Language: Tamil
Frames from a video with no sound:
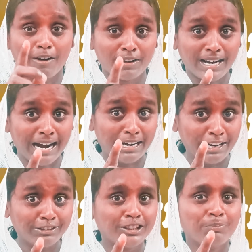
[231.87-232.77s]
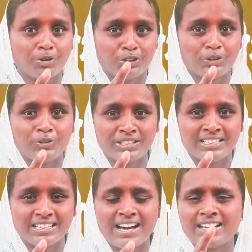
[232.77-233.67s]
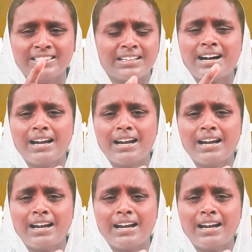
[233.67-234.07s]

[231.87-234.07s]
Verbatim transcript: அவர் அழித்து போட்டு கொண்டிருக்கிறார் இந்த